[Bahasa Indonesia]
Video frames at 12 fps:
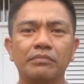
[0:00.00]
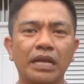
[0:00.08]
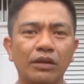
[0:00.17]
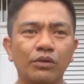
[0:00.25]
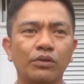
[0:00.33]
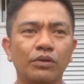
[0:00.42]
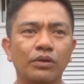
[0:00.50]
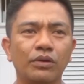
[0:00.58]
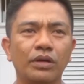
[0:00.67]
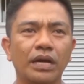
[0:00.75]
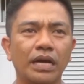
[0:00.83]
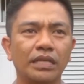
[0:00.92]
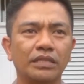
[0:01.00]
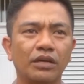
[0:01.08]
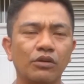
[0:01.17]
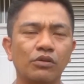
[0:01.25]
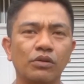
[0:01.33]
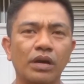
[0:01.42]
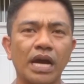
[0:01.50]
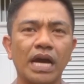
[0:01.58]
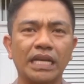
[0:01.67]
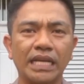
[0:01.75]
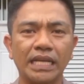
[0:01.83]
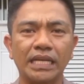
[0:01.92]
balok atau
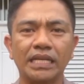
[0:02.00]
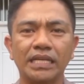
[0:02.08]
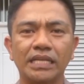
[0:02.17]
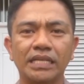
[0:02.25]
aren